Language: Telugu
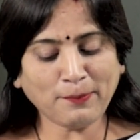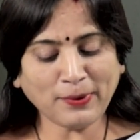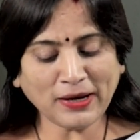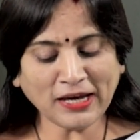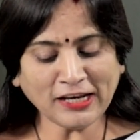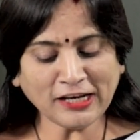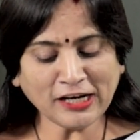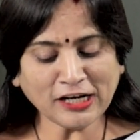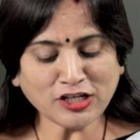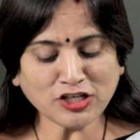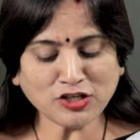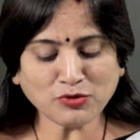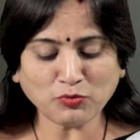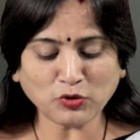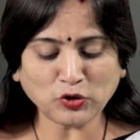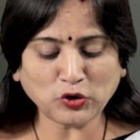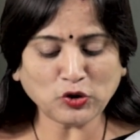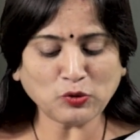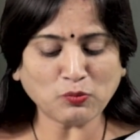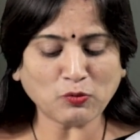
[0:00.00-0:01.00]
పీరియడ్స్
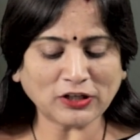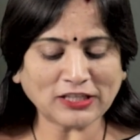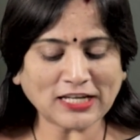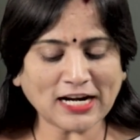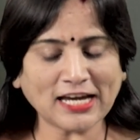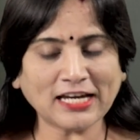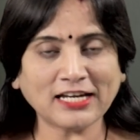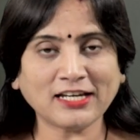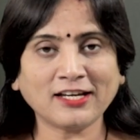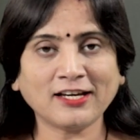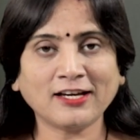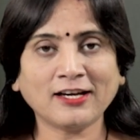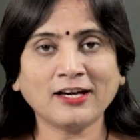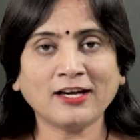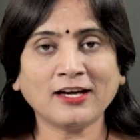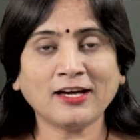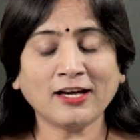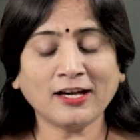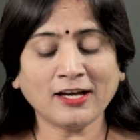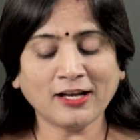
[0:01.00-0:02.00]
ముందు మొదలై
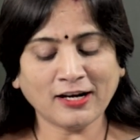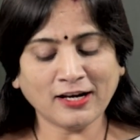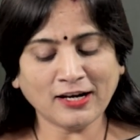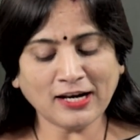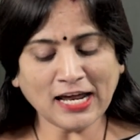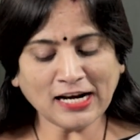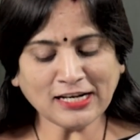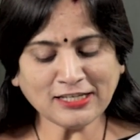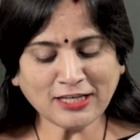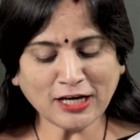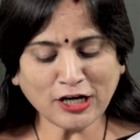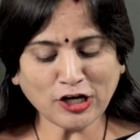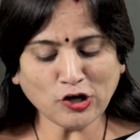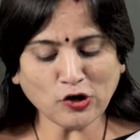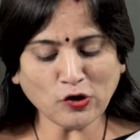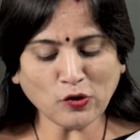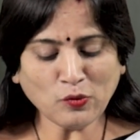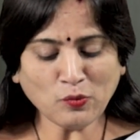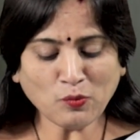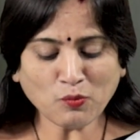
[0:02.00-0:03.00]

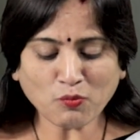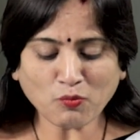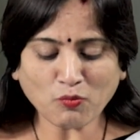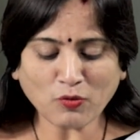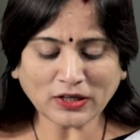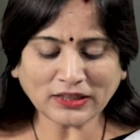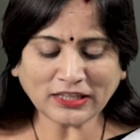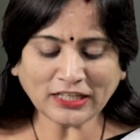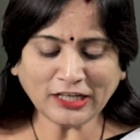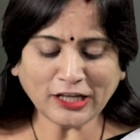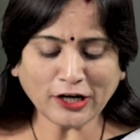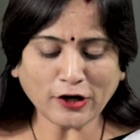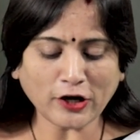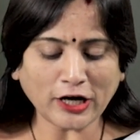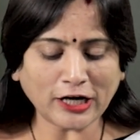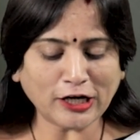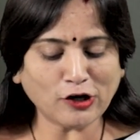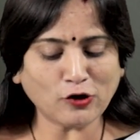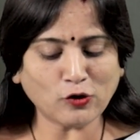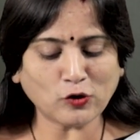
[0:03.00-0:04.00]
నెలసరిలో మొదటి
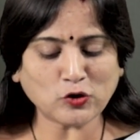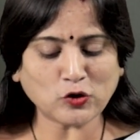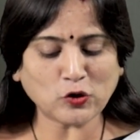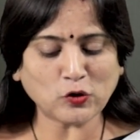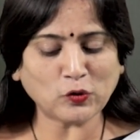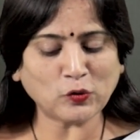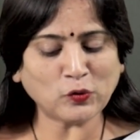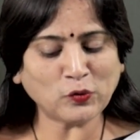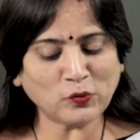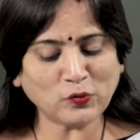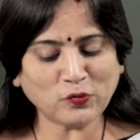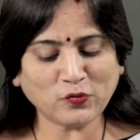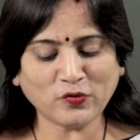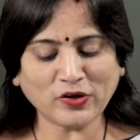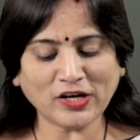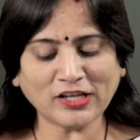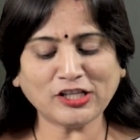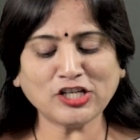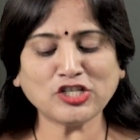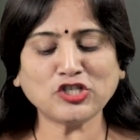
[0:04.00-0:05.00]
రెండు రోజులు
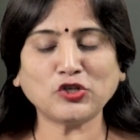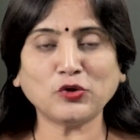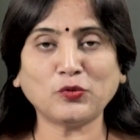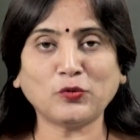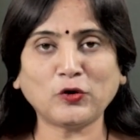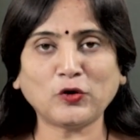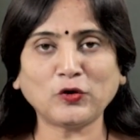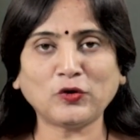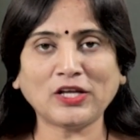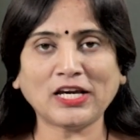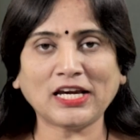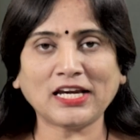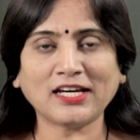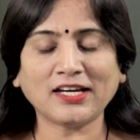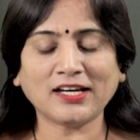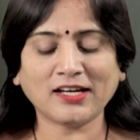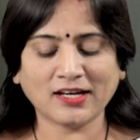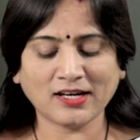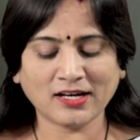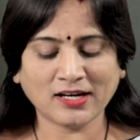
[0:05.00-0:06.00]
వేధిస్తూ ఉంటుంది
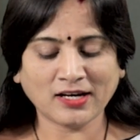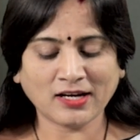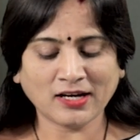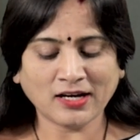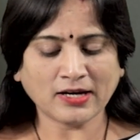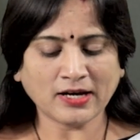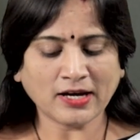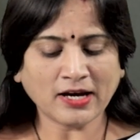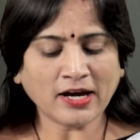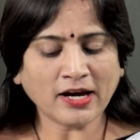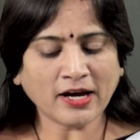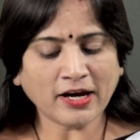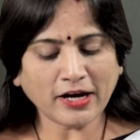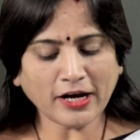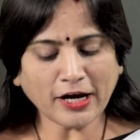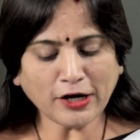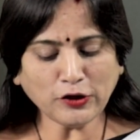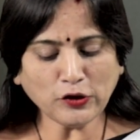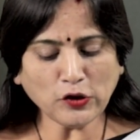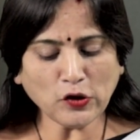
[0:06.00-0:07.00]

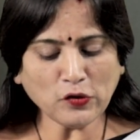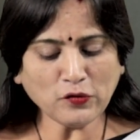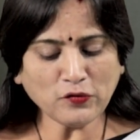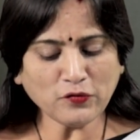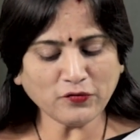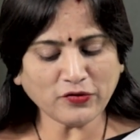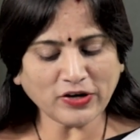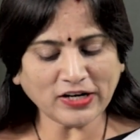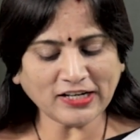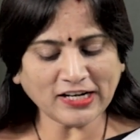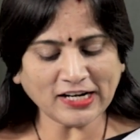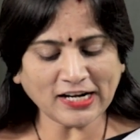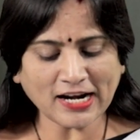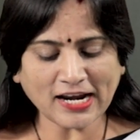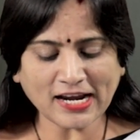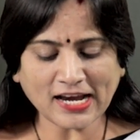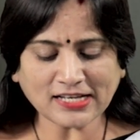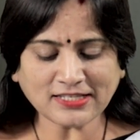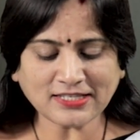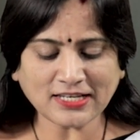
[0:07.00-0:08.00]
ఎండో
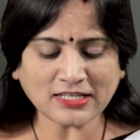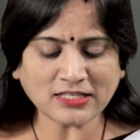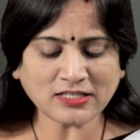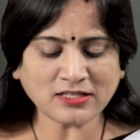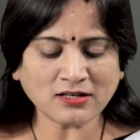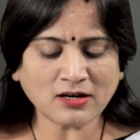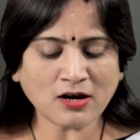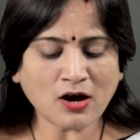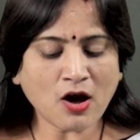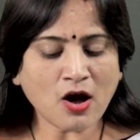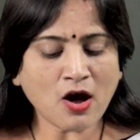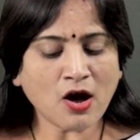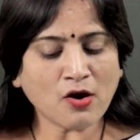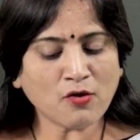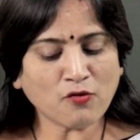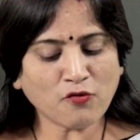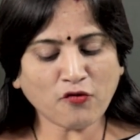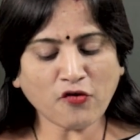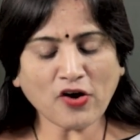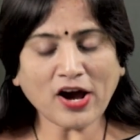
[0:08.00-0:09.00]
వెట్రిరయాసిస్
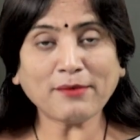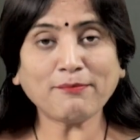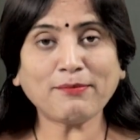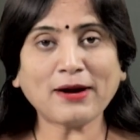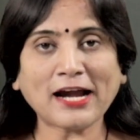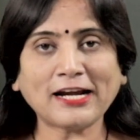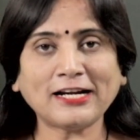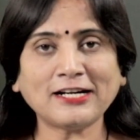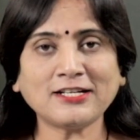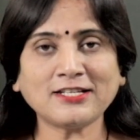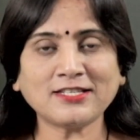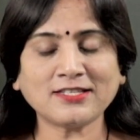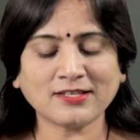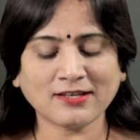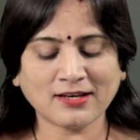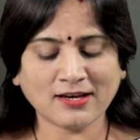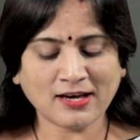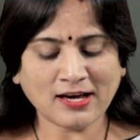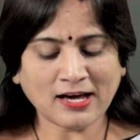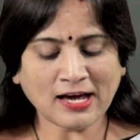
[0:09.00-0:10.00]
ఫైబ్రాయిడ్స్
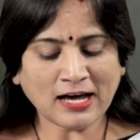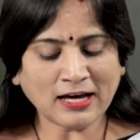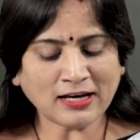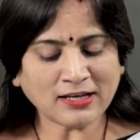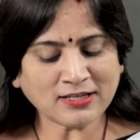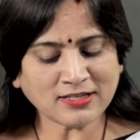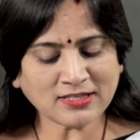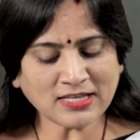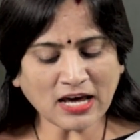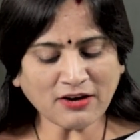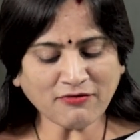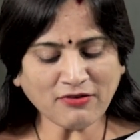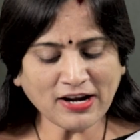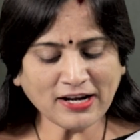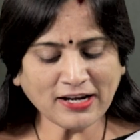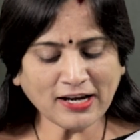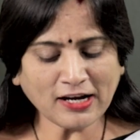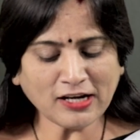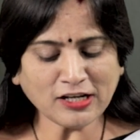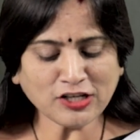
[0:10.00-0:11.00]

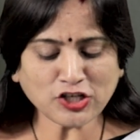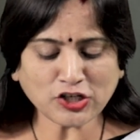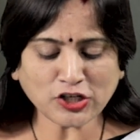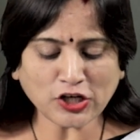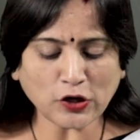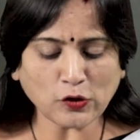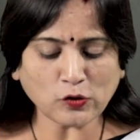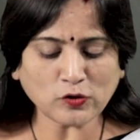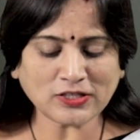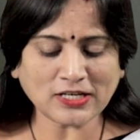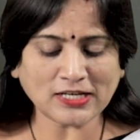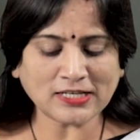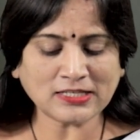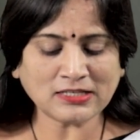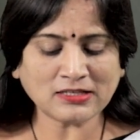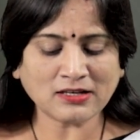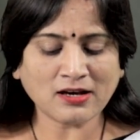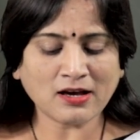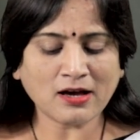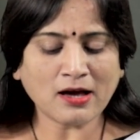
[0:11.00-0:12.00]
సర్వైకల్ స్టెనోసిస్
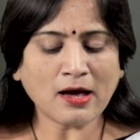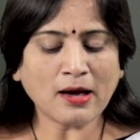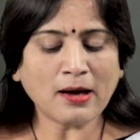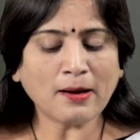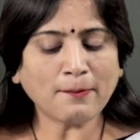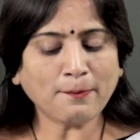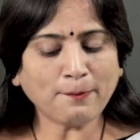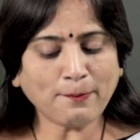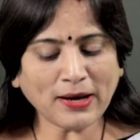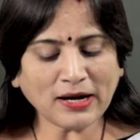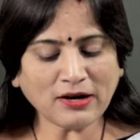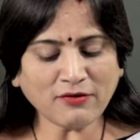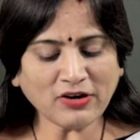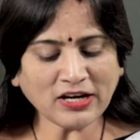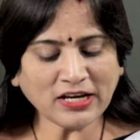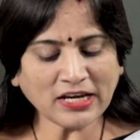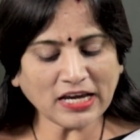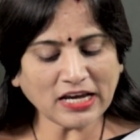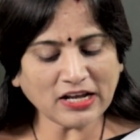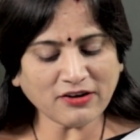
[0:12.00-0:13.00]

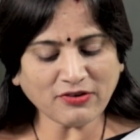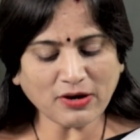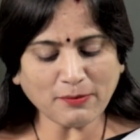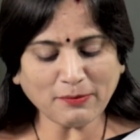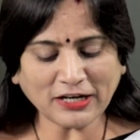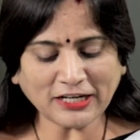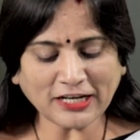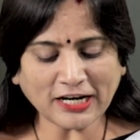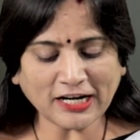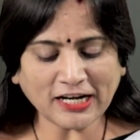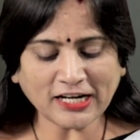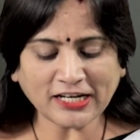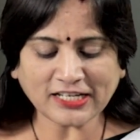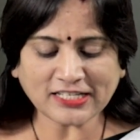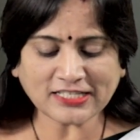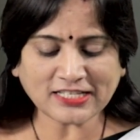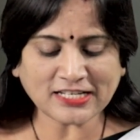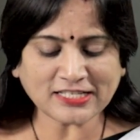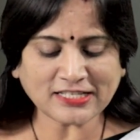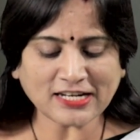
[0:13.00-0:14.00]
పెల్విక్ ఇన్ఫ్లమేటరీ
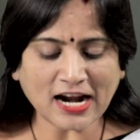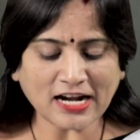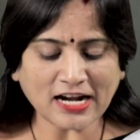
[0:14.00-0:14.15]
డిసీజ్